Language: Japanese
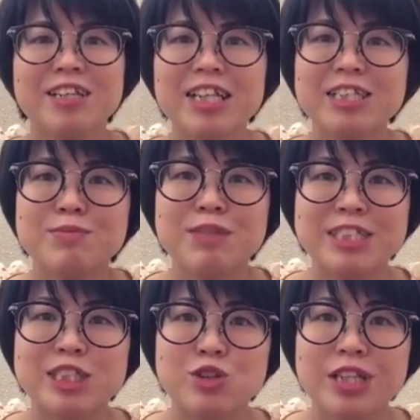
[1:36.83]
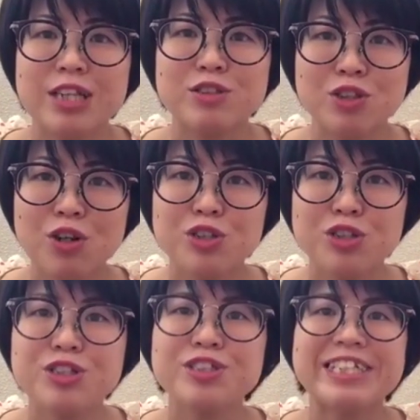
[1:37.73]
勝間千代役の
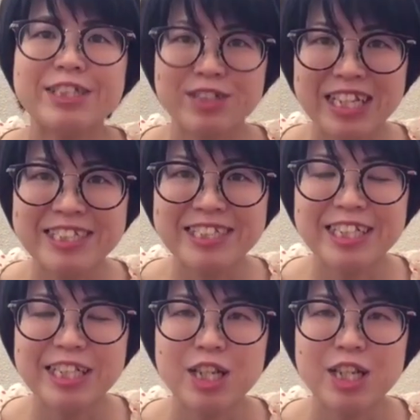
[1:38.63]
福井理央です。